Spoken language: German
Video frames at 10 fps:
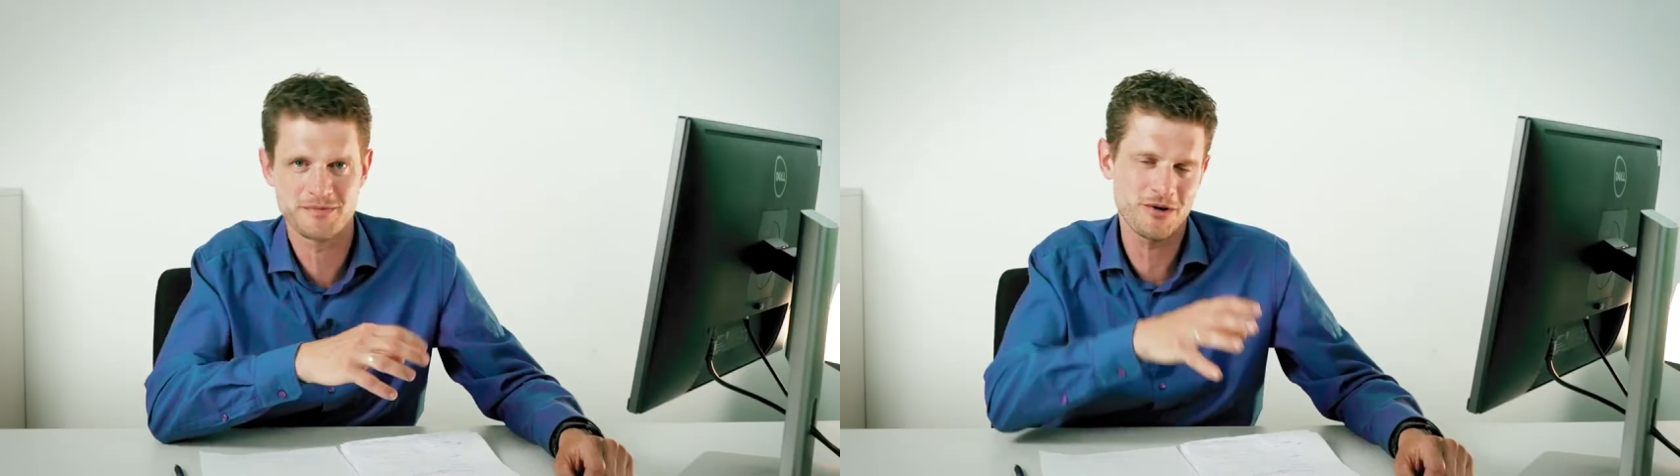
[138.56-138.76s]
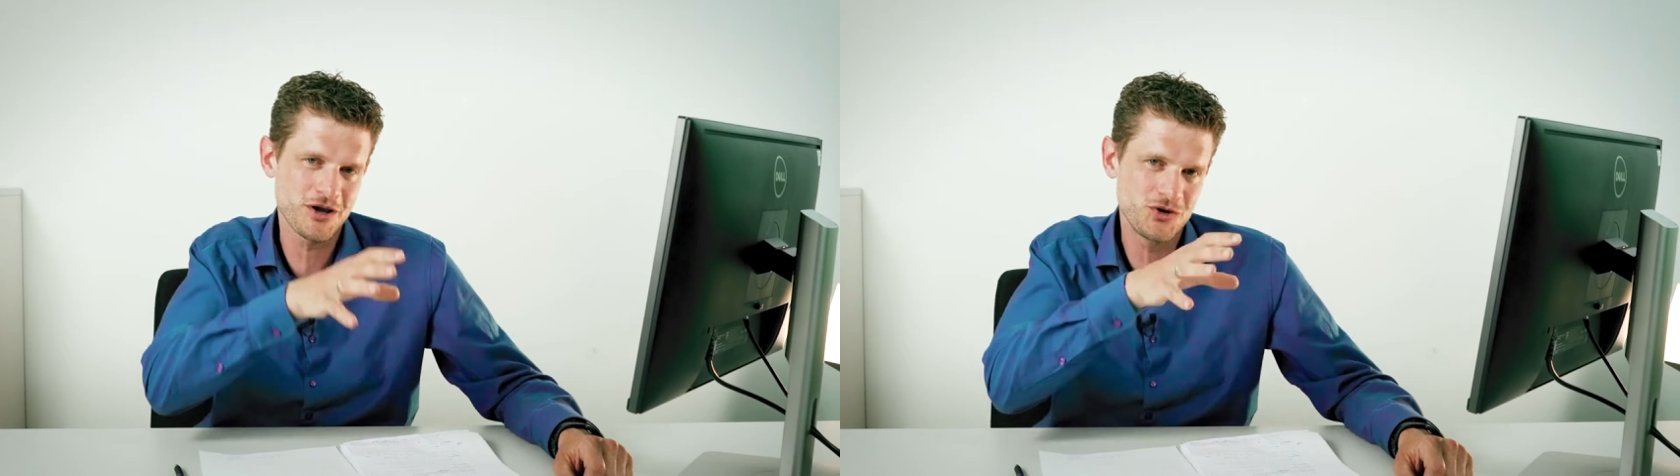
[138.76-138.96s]
Ich
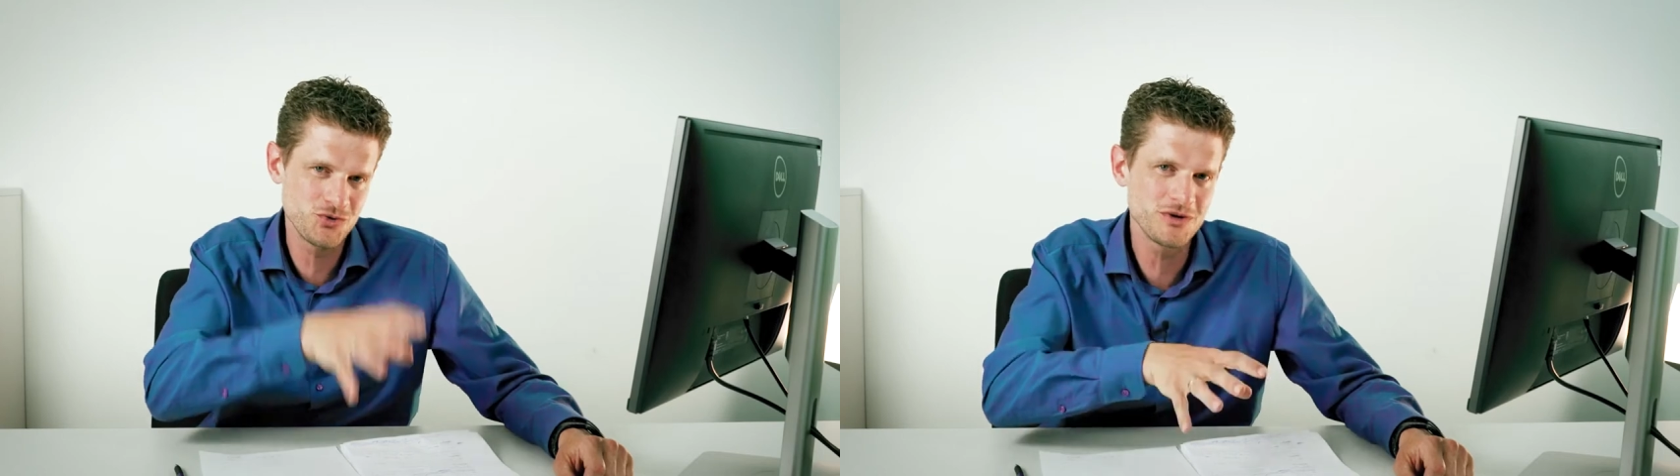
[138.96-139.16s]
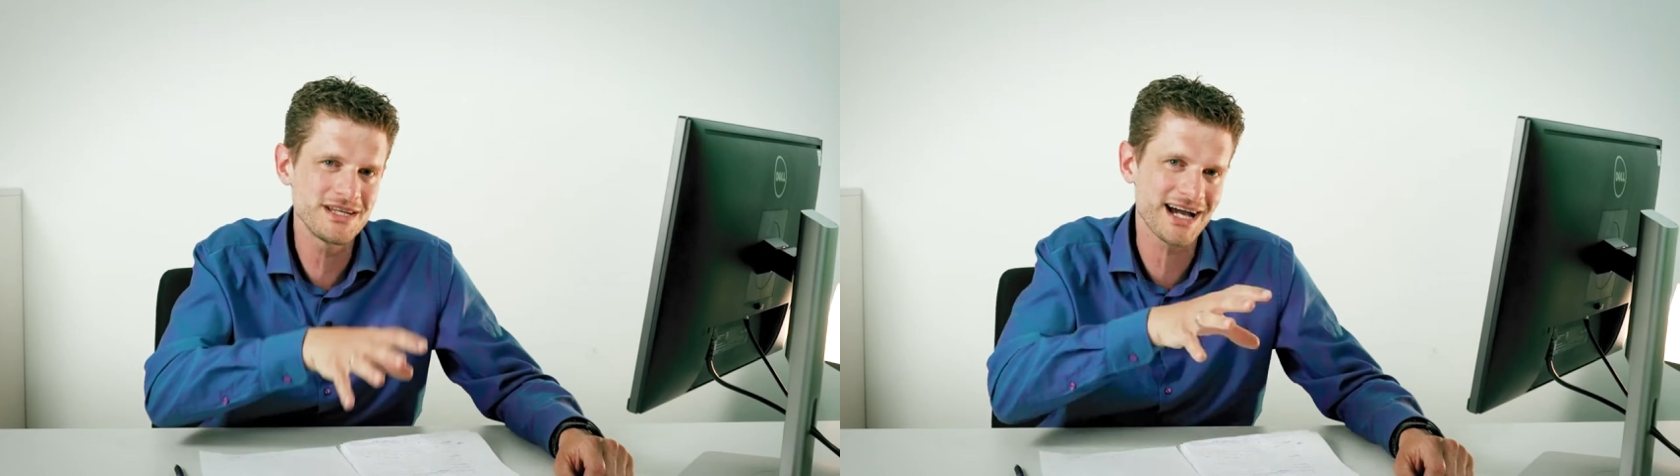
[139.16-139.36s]
brauche
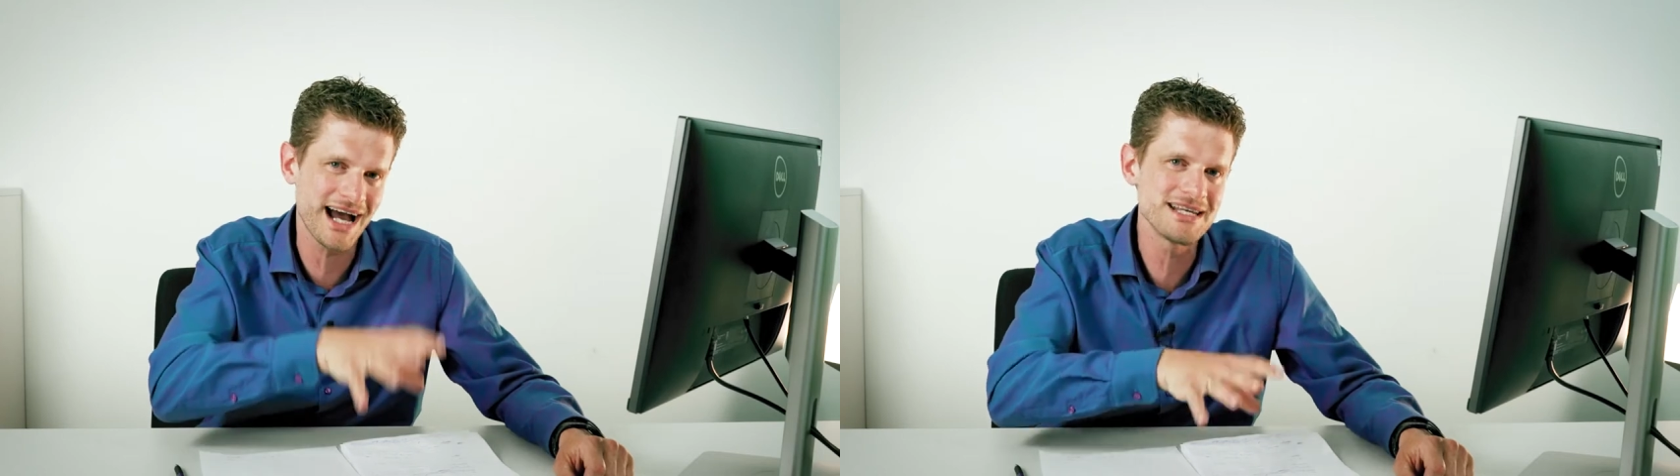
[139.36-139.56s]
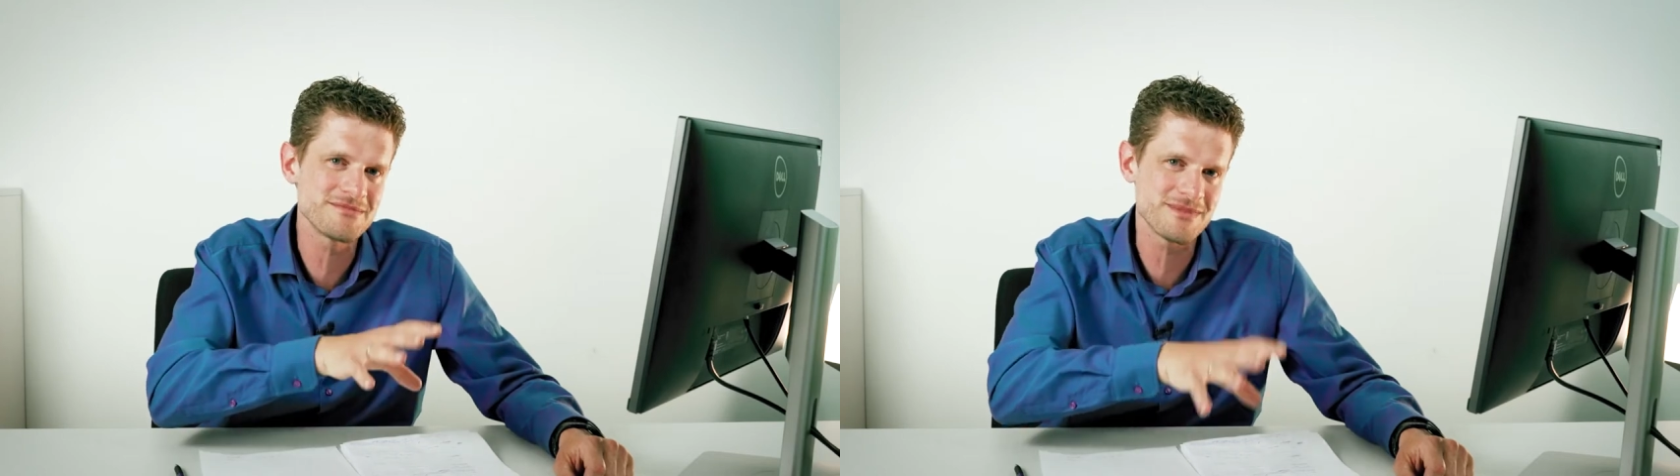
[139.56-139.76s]
nur die reine